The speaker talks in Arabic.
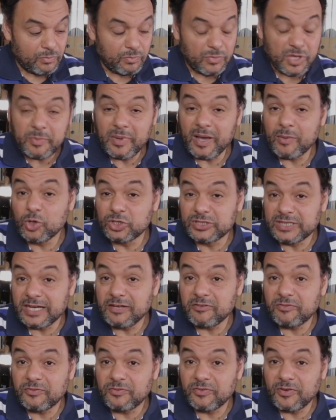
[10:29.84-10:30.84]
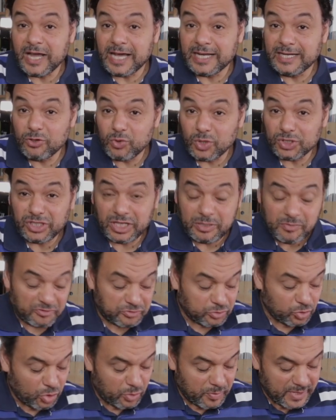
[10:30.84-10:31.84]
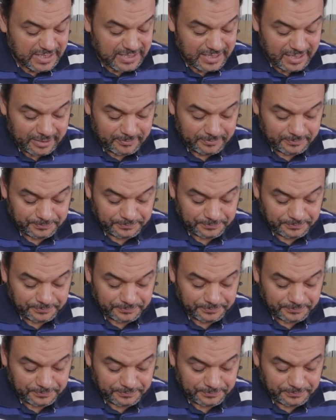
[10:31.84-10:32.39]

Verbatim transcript: بيبقى مختلف عن الوضع المفتوح مثلا